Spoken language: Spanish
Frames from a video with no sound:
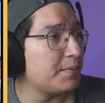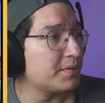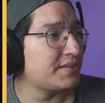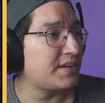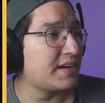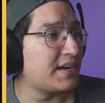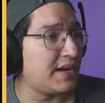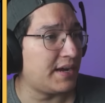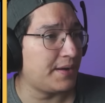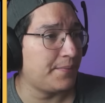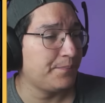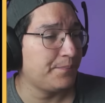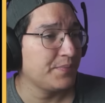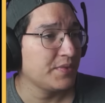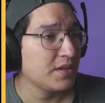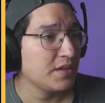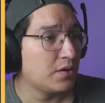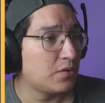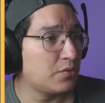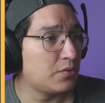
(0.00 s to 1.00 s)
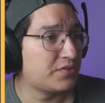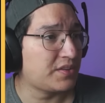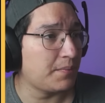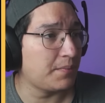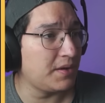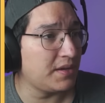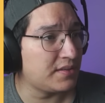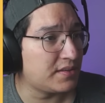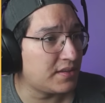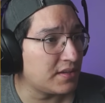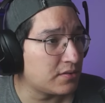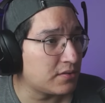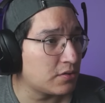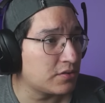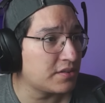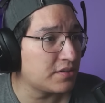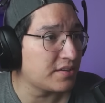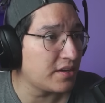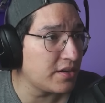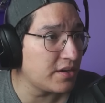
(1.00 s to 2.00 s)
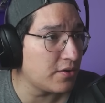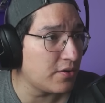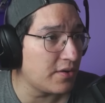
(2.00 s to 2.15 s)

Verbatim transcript: acá, justamente, ¿dónde salió? En